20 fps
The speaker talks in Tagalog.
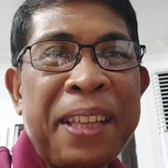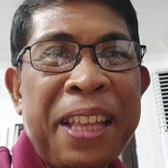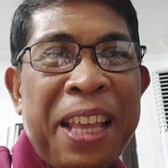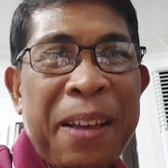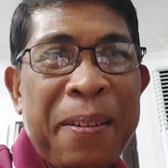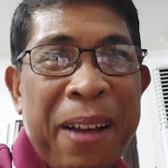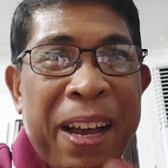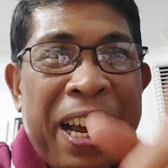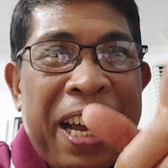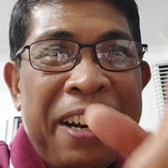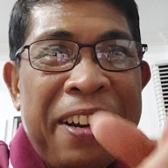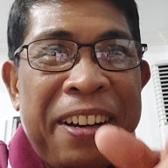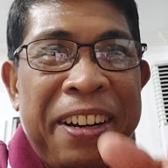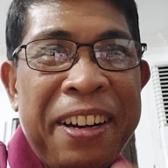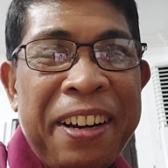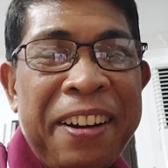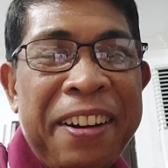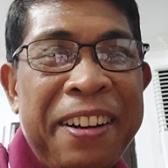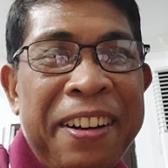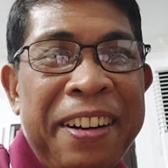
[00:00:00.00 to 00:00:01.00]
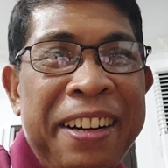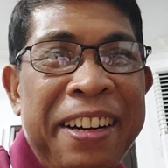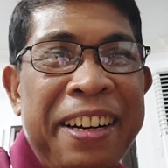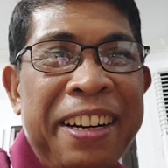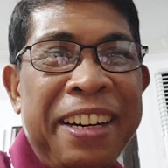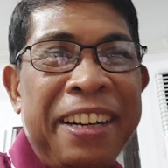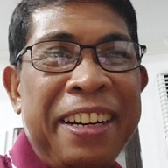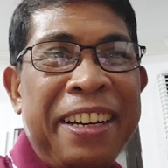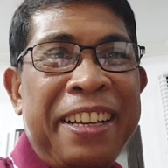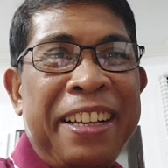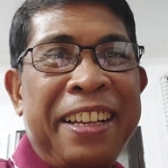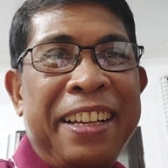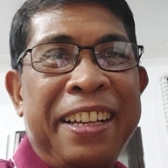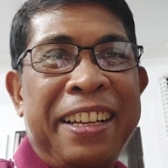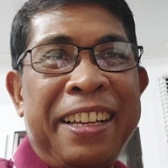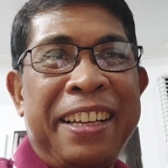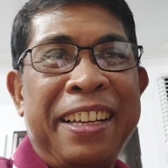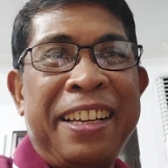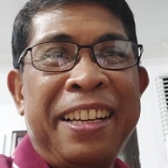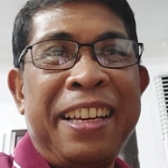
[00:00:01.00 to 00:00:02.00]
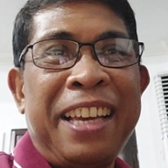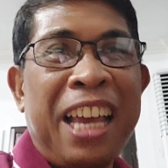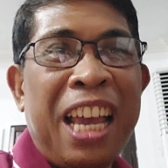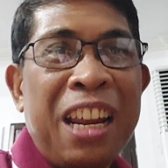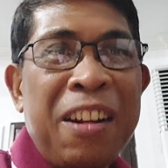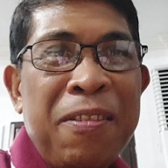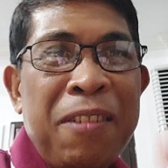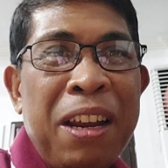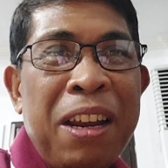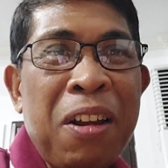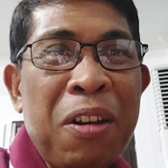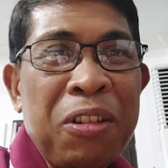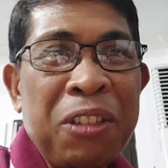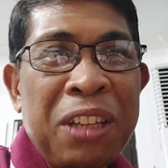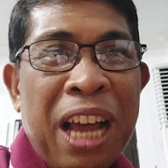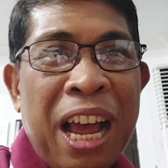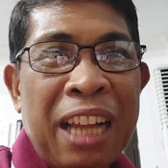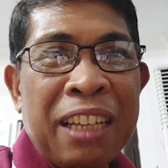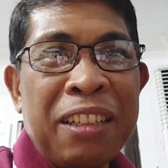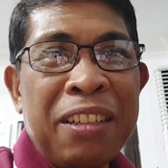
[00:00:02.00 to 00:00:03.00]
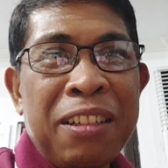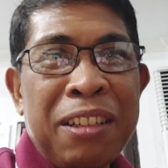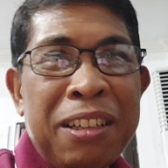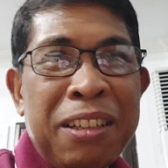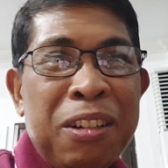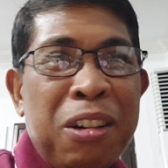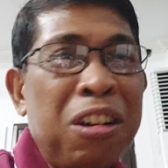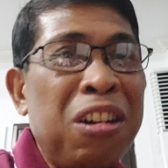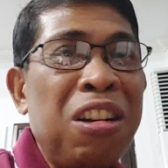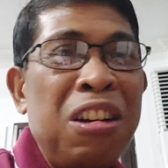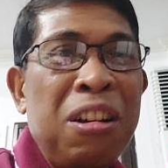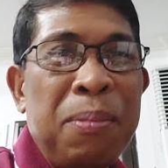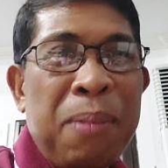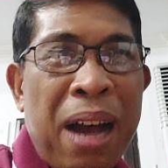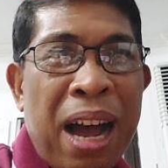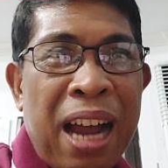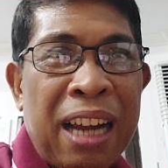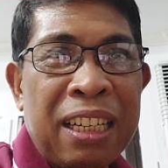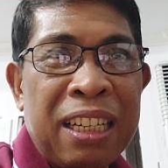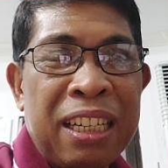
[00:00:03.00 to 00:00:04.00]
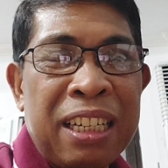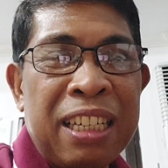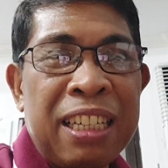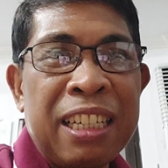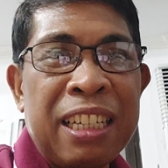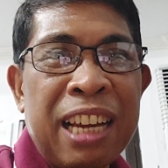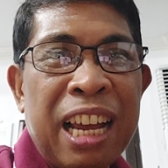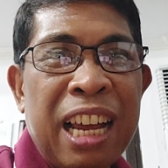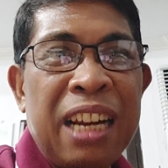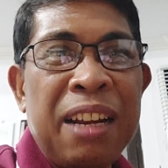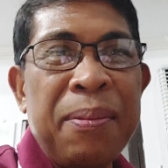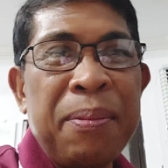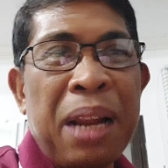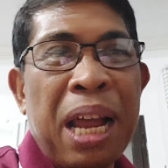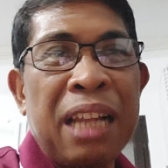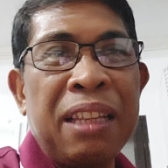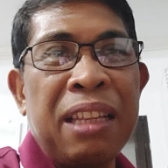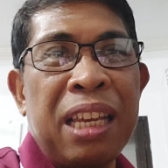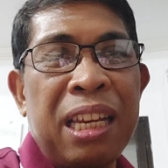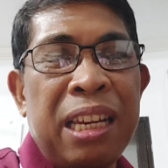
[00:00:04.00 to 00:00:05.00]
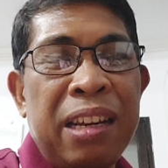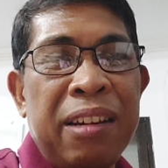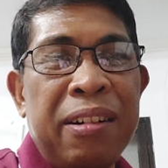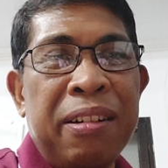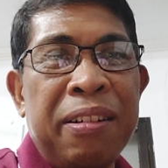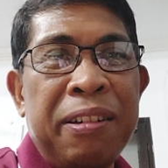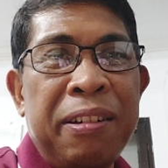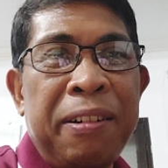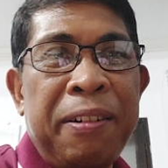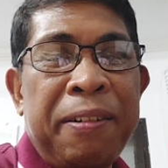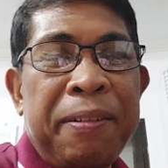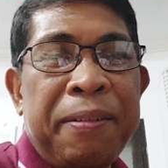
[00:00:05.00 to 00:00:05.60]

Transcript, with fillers: Di ba ganun yon? And we know that all of us, alam natin yon.